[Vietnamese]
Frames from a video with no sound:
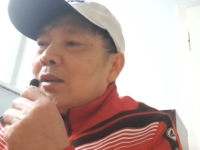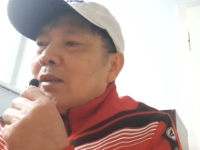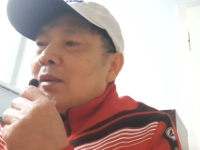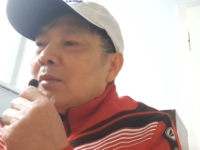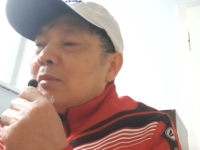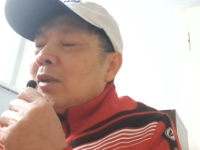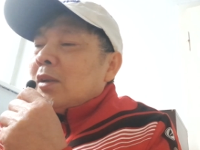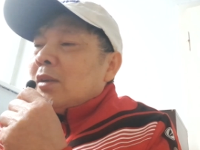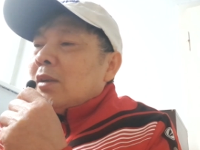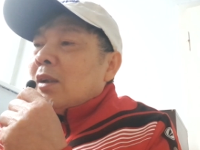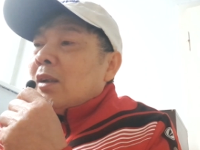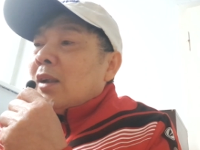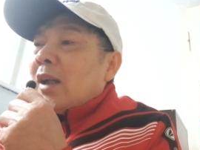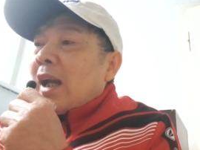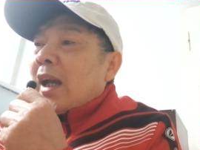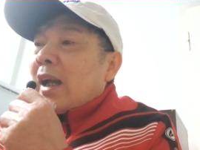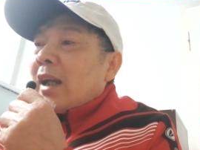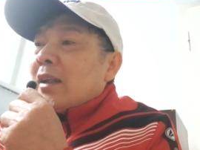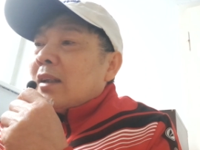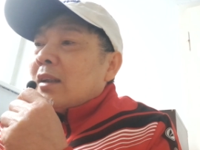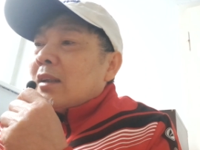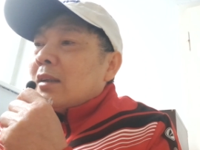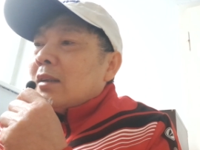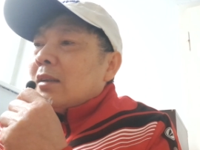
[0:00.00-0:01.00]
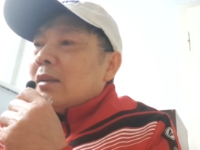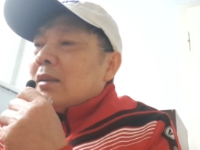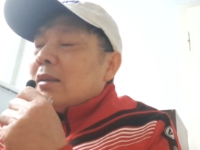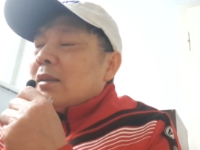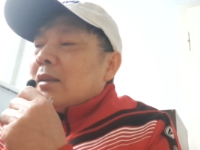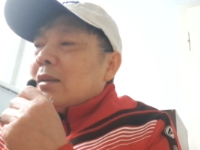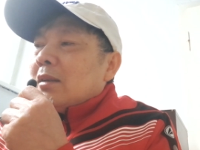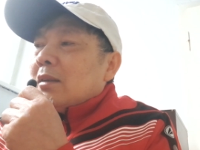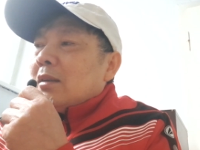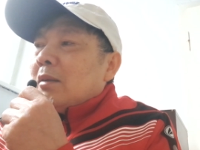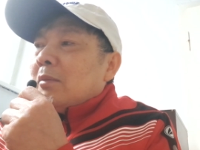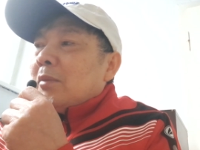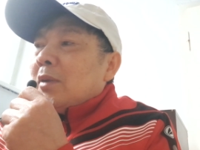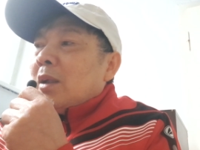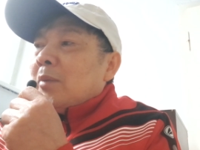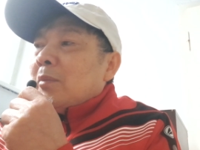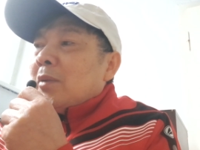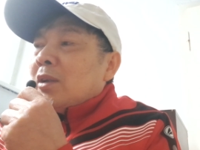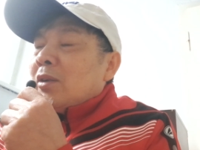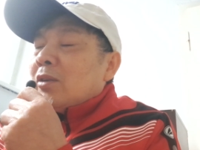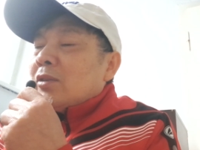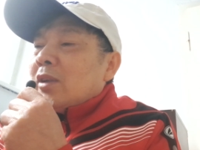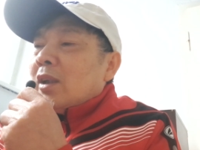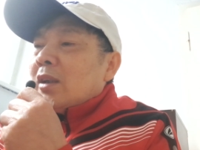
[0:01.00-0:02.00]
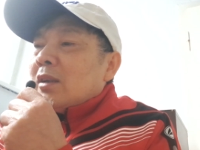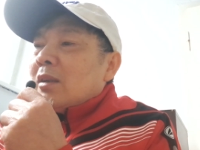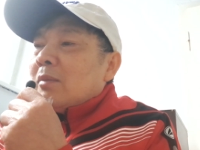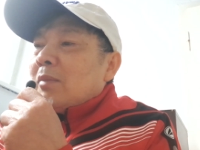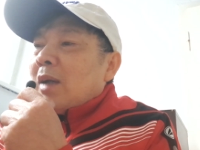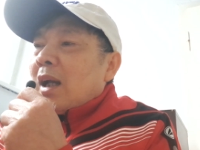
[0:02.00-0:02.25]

giống như giữa hai vậy bây giờ mình nói chuyện với